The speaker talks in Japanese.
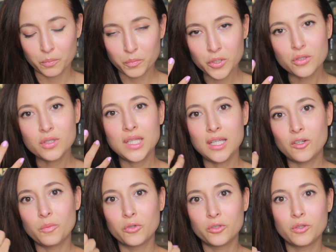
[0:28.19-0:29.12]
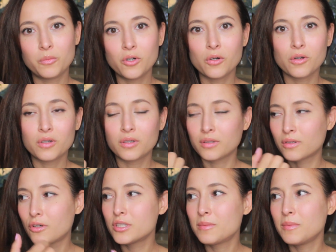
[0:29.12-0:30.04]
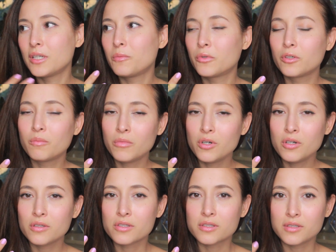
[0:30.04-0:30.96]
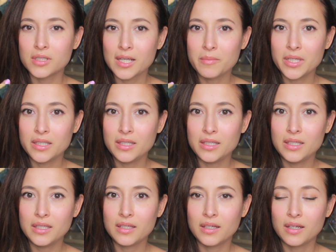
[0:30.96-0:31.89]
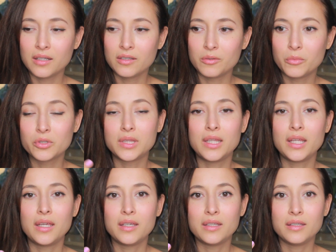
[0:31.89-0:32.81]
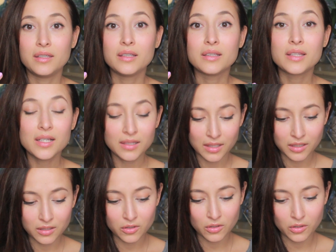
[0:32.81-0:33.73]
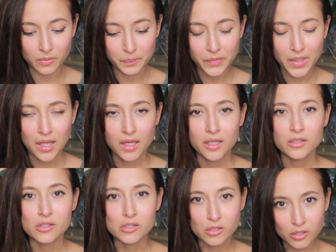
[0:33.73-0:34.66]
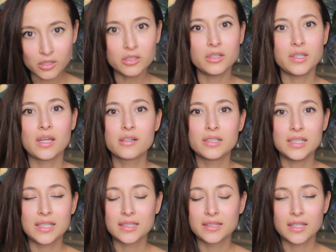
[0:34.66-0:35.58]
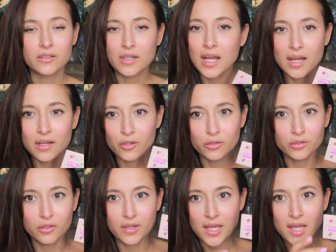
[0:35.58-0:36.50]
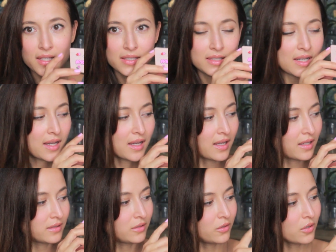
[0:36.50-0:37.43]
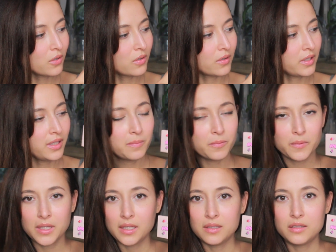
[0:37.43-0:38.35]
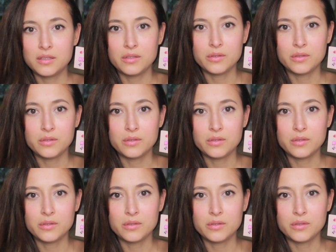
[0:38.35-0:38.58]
ビューティーのものもコスメのものも少なめにあの持っていったんだけどすごく役に立ったのがこのエスターとイプキンって